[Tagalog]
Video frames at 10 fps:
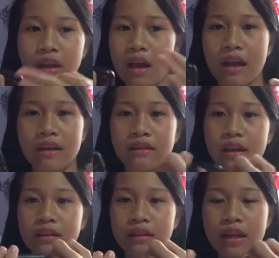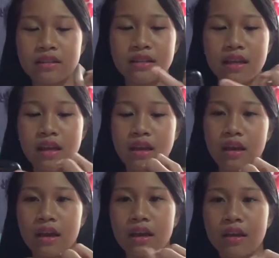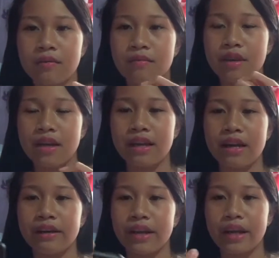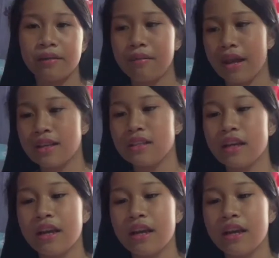ay hindi, Casey, M, Hillary, and Bless.